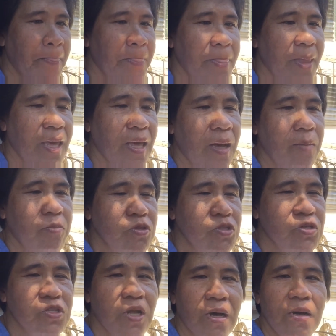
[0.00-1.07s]
ni abot
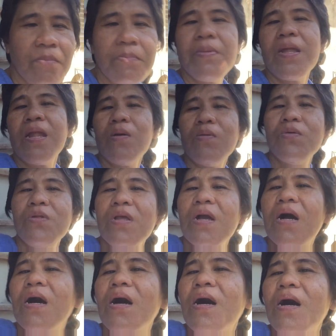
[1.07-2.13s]
jud ang panahon
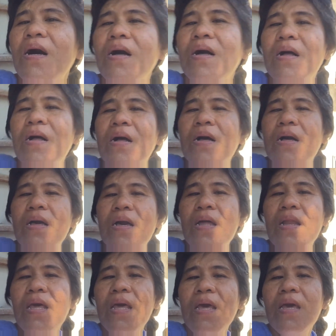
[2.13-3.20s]
nga
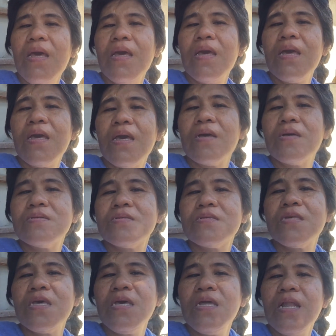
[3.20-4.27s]
kaning
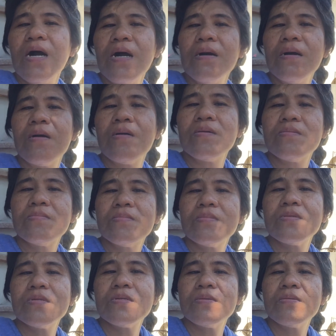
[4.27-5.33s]
silang
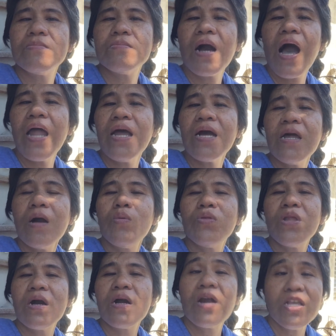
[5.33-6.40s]
mga anak na ko
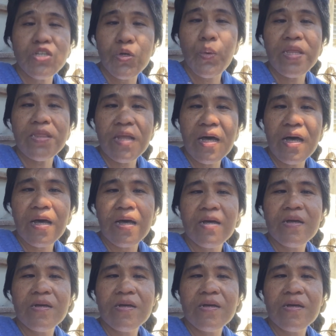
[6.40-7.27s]
nang graduate na.